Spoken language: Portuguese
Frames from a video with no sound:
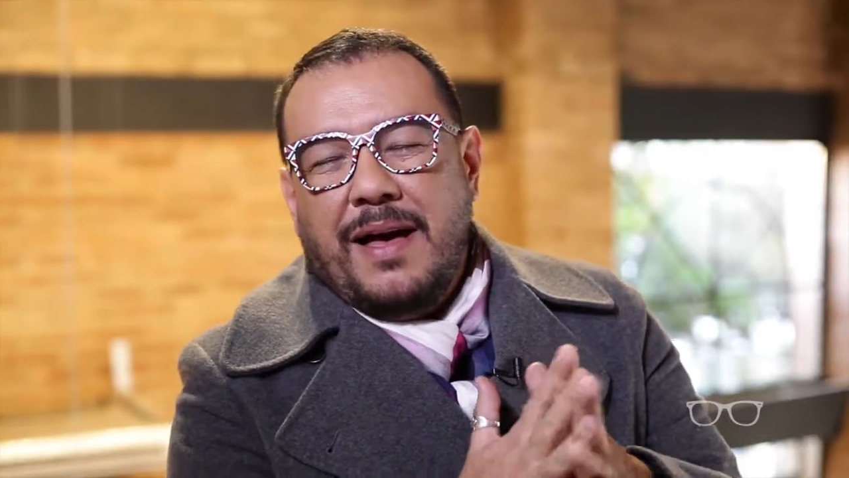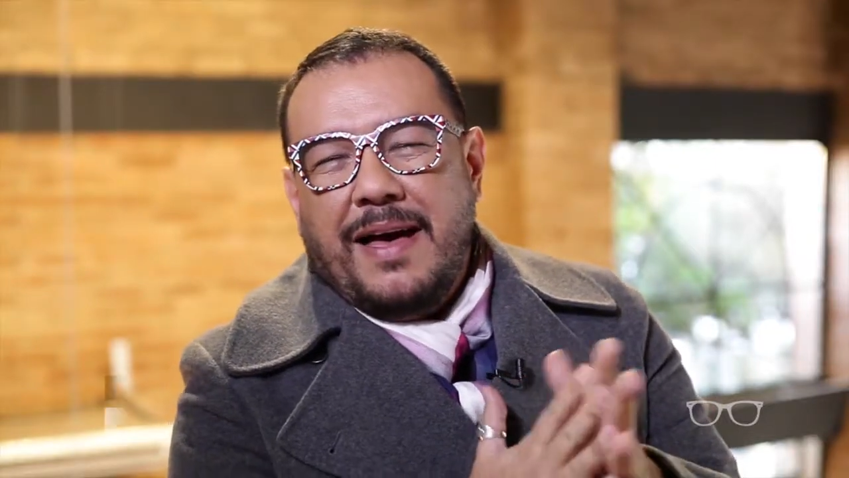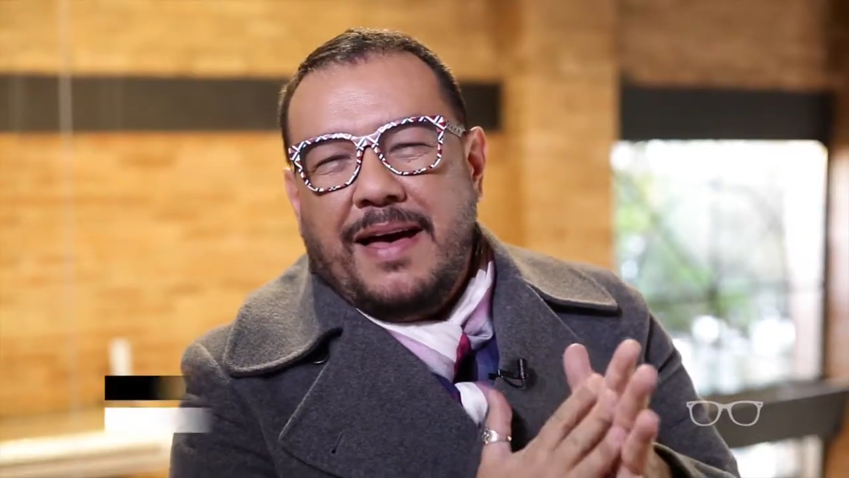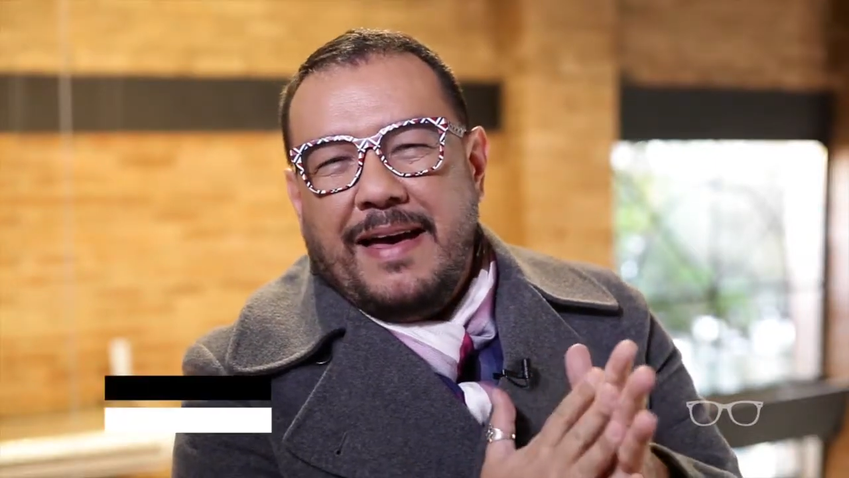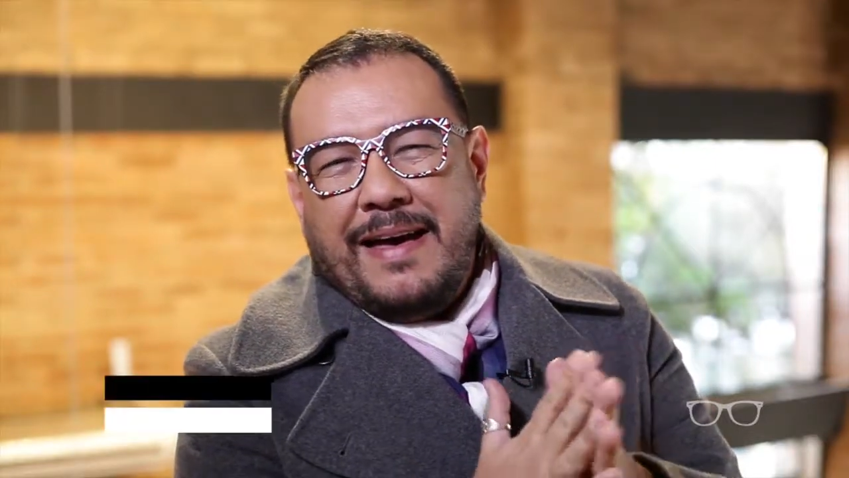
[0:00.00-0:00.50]

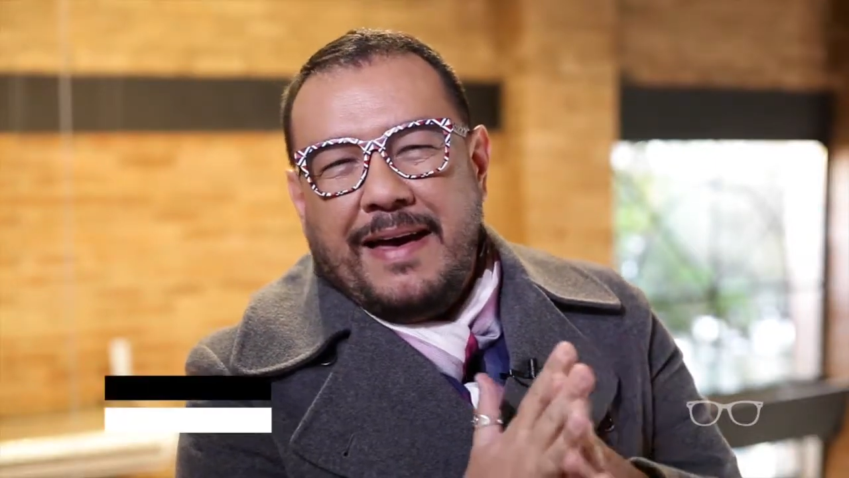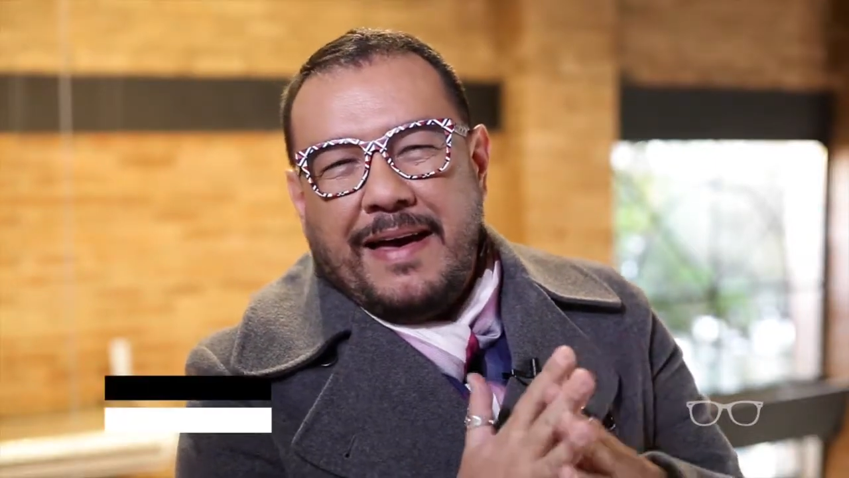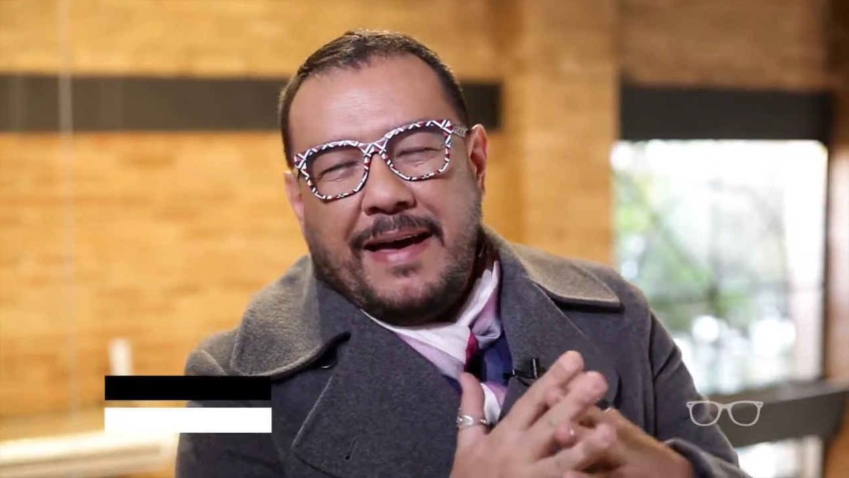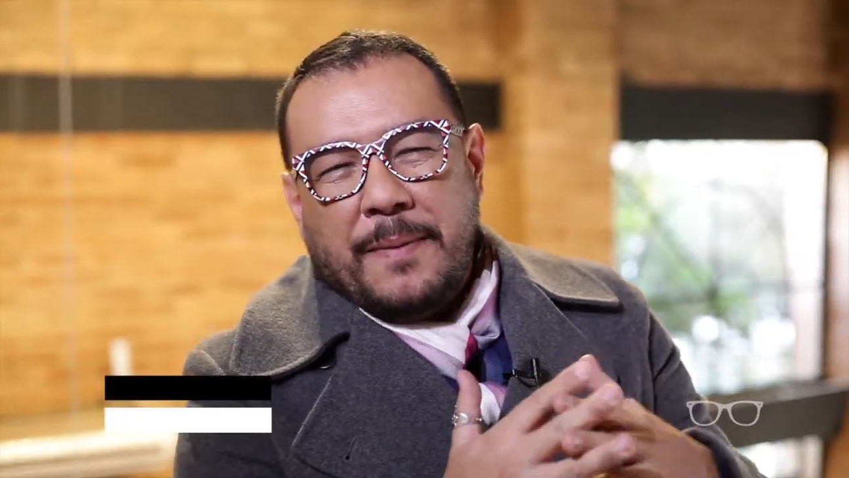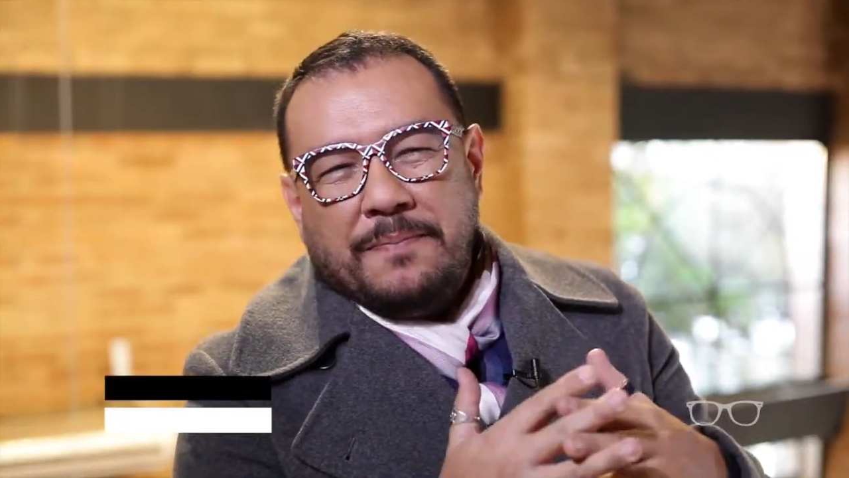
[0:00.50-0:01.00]

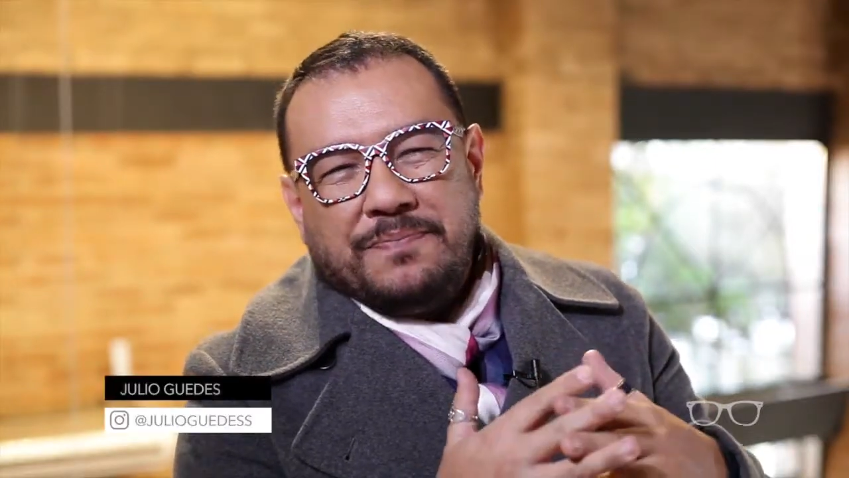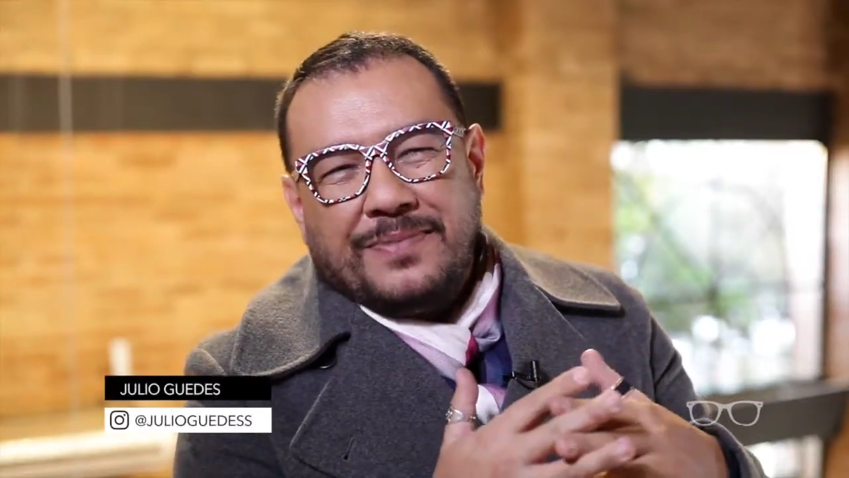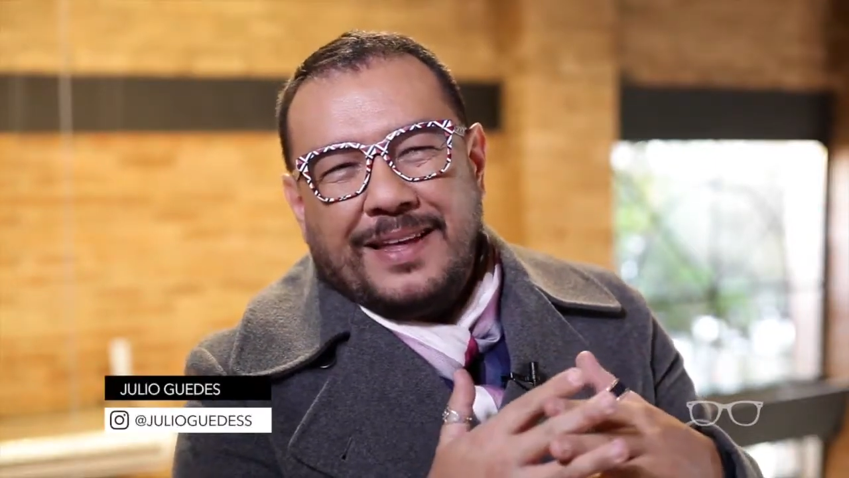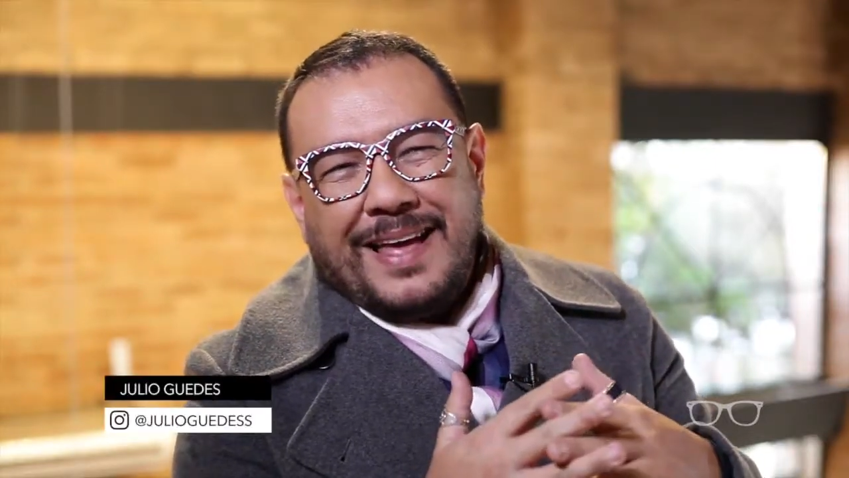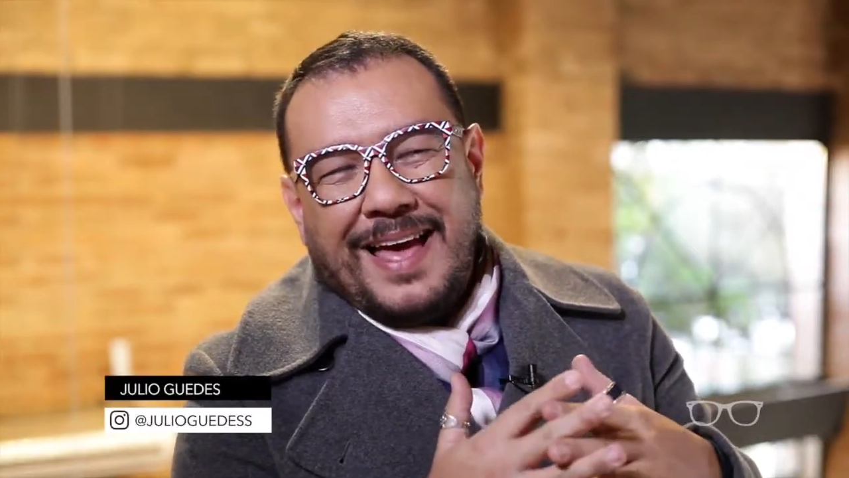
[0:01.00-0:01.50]
é,
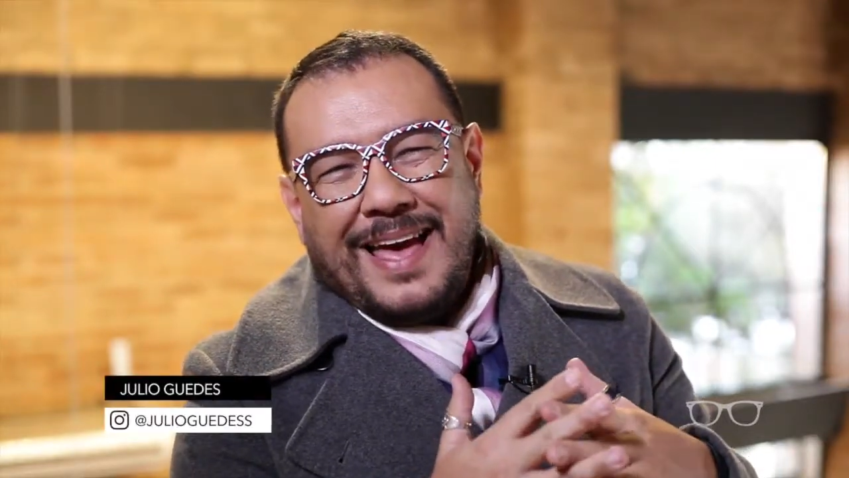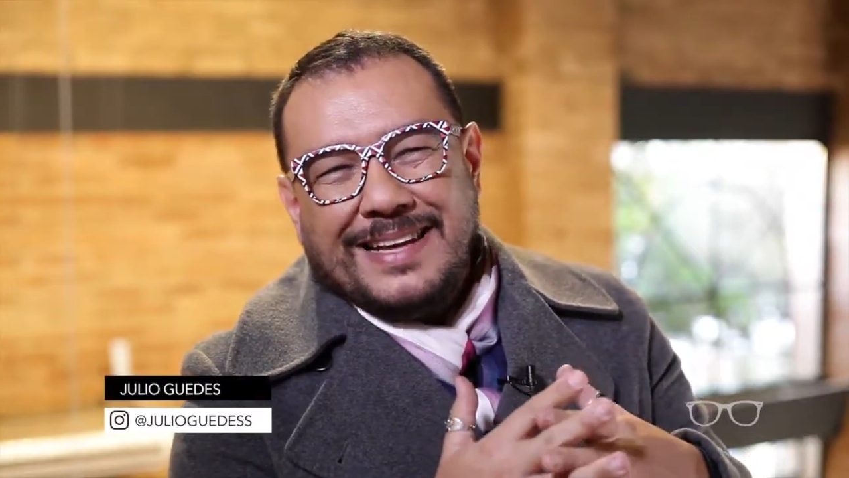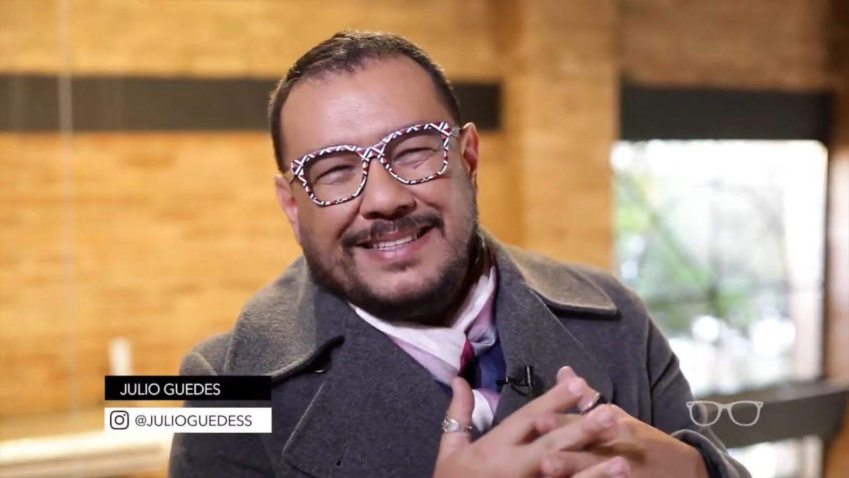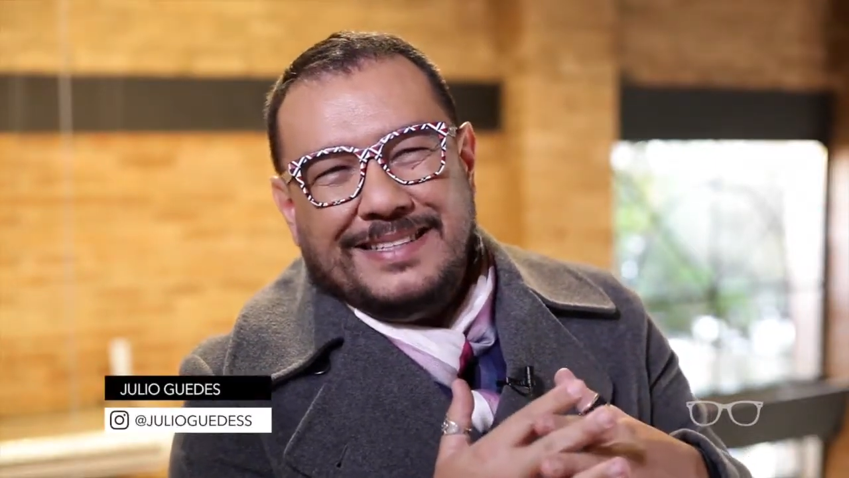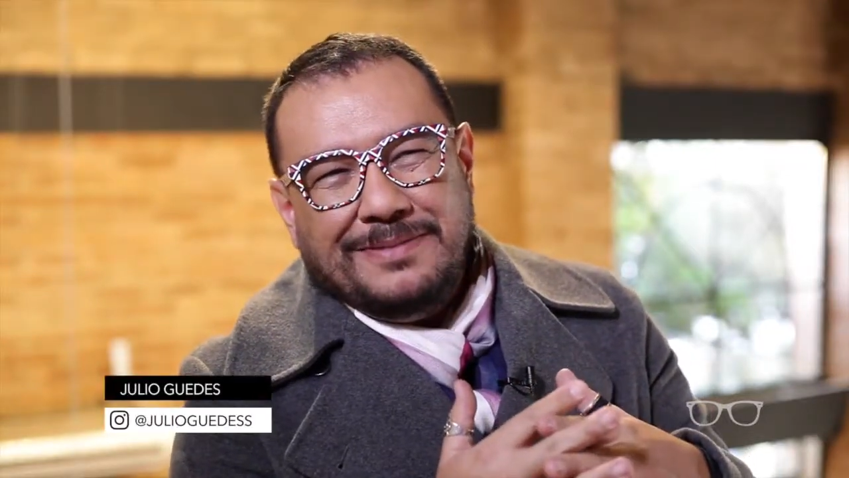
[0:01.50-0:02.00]
é
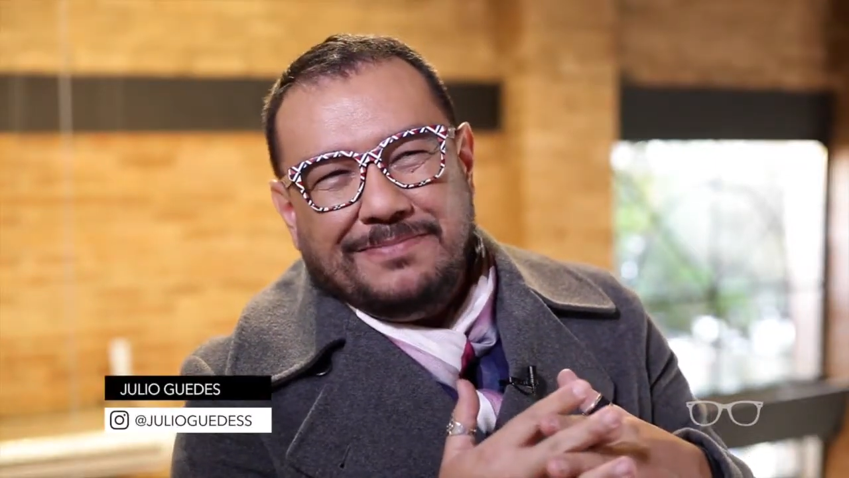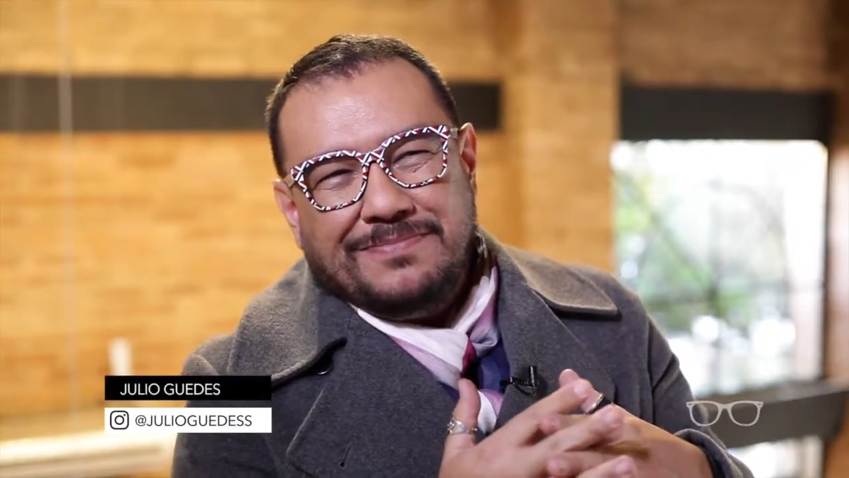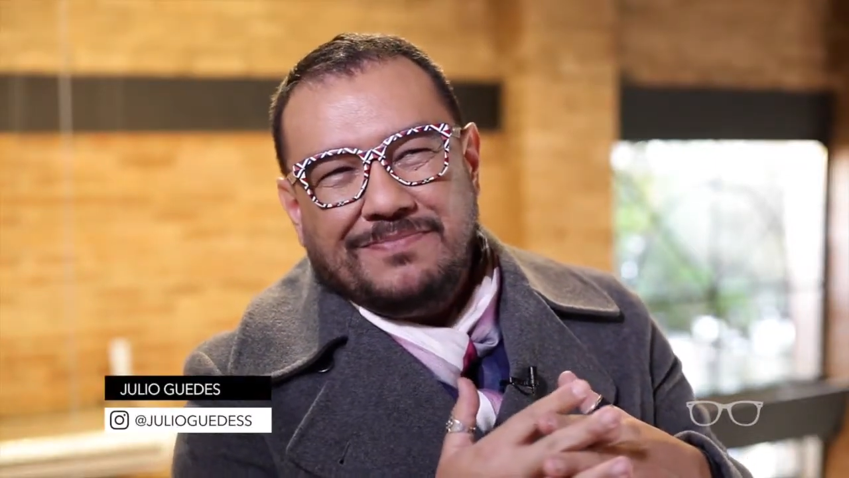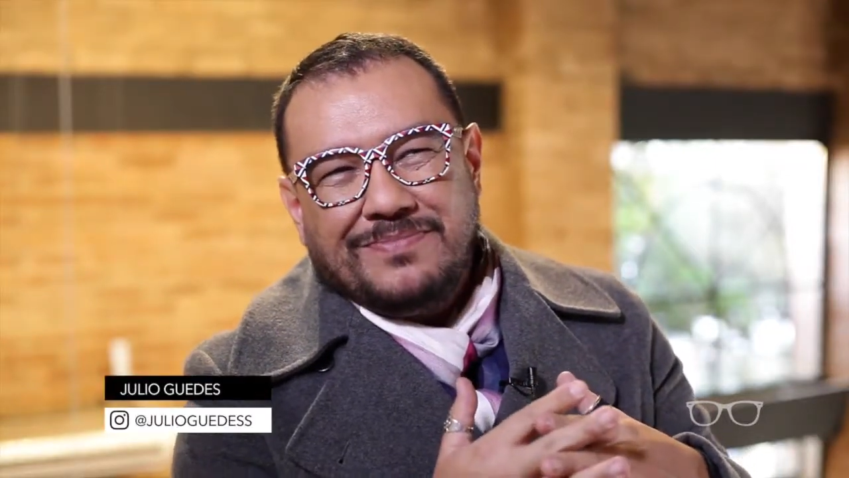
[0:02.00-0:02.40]
assim: